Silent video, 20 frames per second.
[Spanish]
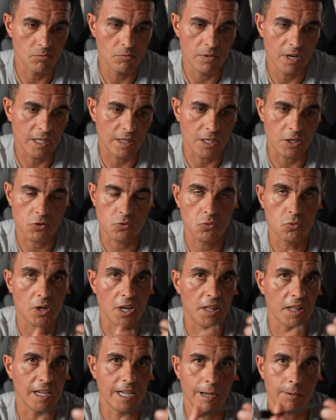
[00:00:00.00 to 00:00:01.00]
una
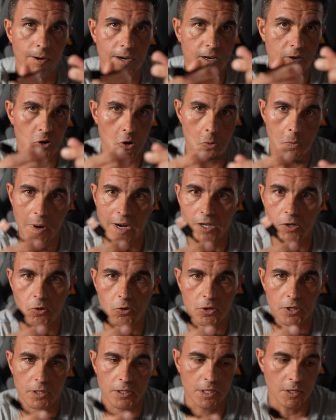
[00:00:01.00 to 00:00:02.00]
textura de cable normal y
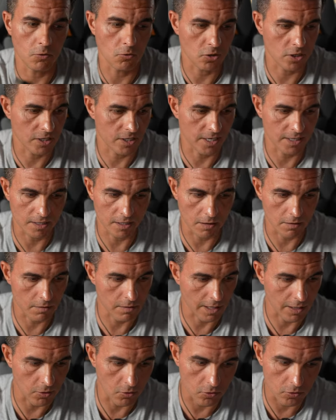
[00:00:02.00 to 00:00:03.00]
corriente, no es que sea
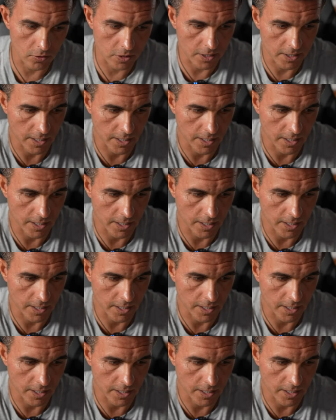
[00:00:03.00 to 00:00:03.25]
trenzado ni